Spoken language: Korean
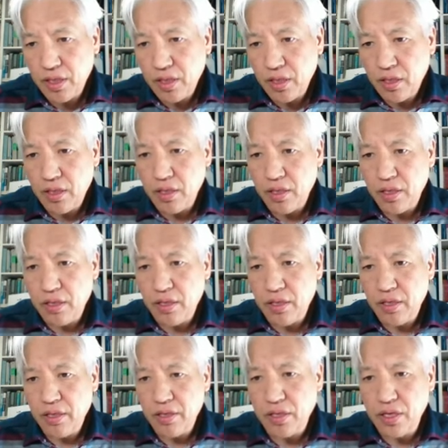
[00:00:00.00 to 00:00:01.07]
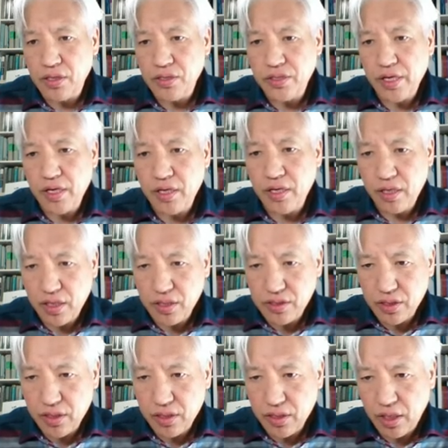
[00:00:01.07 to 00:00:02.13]
어, 계절 계절
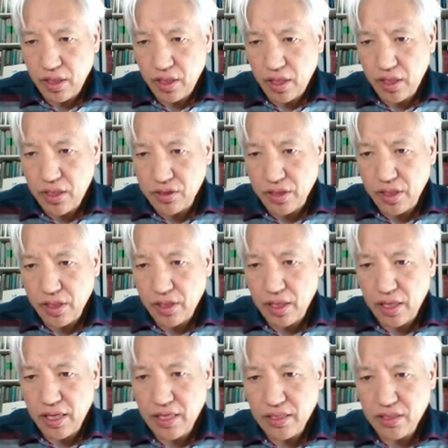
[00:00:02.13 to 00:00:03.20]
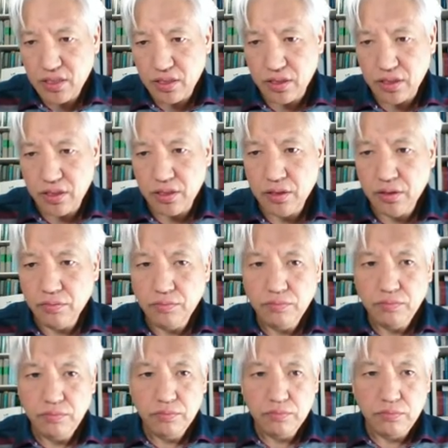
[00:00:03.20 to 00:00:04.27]
게젤라트
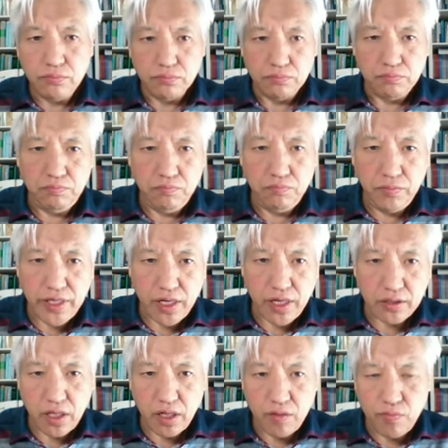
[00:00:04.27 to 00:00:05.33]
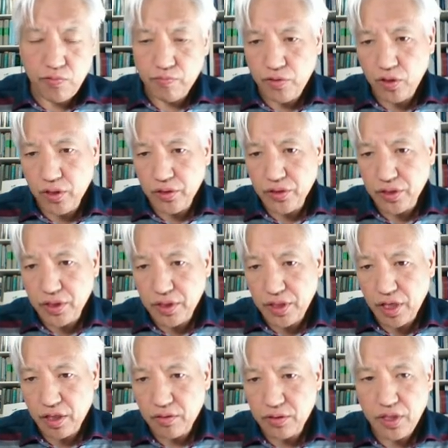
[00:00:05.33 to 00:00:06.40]
약탈품 플른들
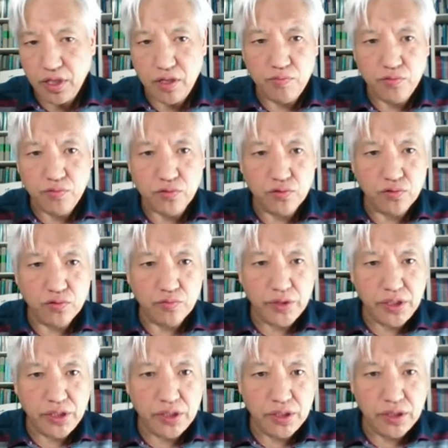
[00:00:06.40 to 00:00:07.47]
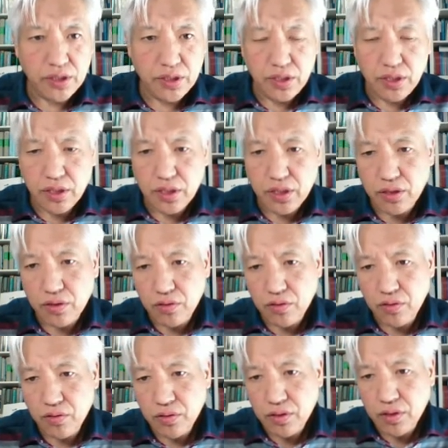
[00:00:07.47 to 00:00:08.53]
약탈품이
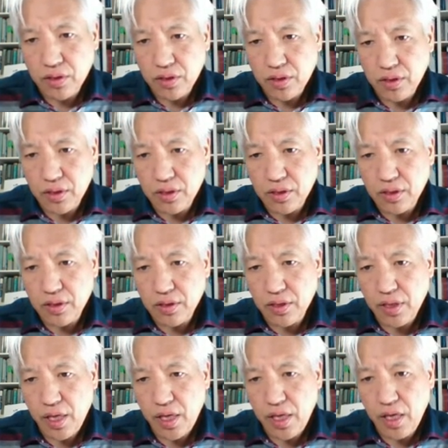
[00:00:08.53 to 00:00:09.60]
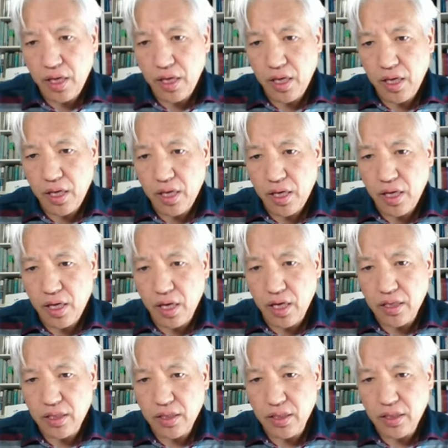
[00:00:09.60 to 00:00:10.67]
그리고 어,
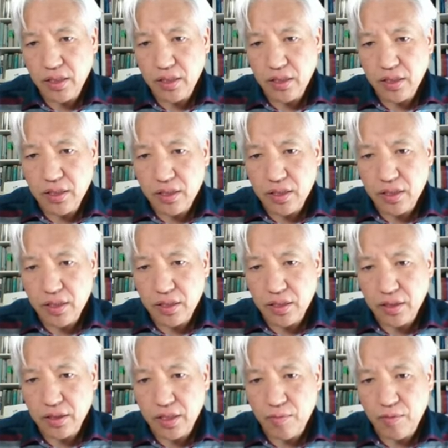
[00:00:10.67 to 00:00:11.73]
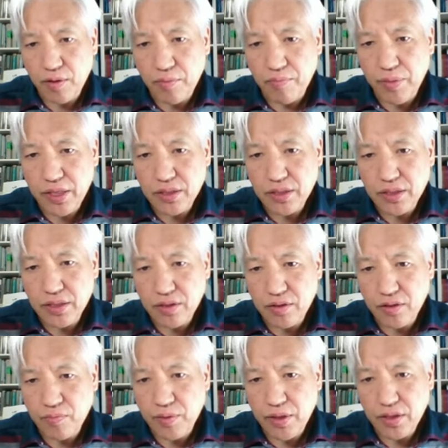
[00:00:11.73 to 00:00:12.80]
해안이 예, 그 다음에 바트
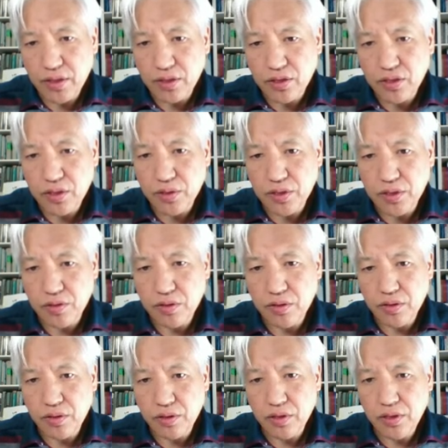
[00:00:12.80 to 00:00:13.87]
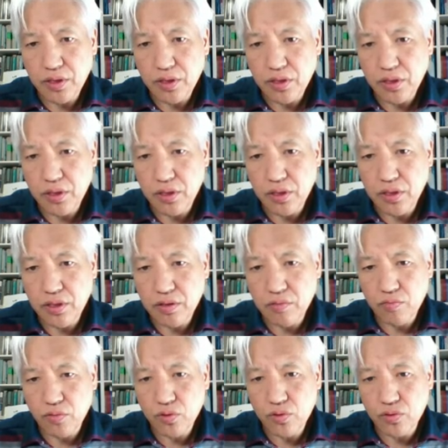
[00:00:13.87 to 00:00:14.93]
여기 바트가 집이죠 너희 인증
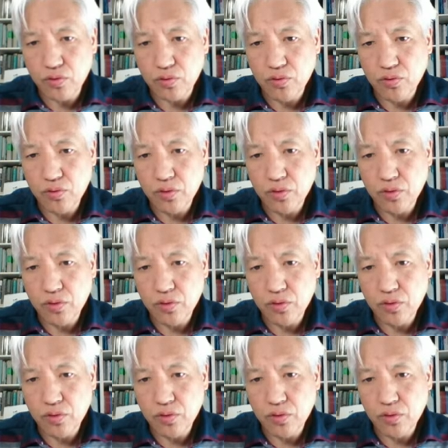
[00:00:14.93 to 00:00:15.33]
복수